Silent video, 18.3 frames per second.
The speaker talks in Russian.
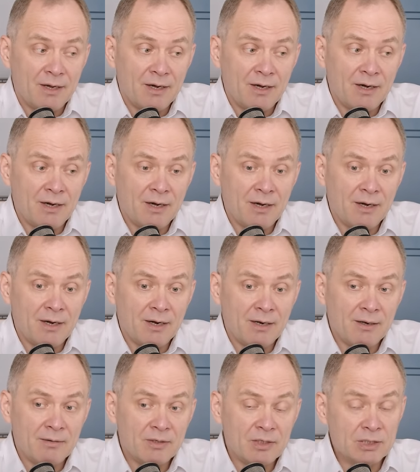
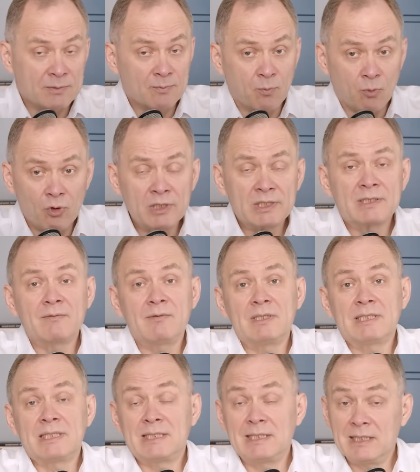а,
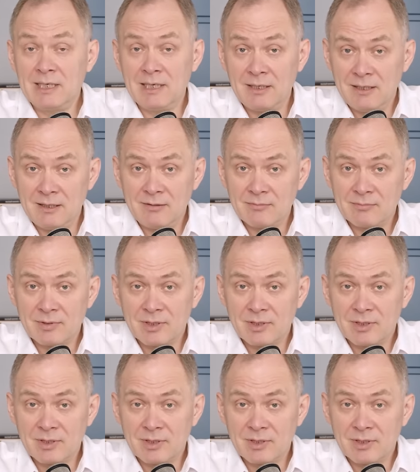использовать сильные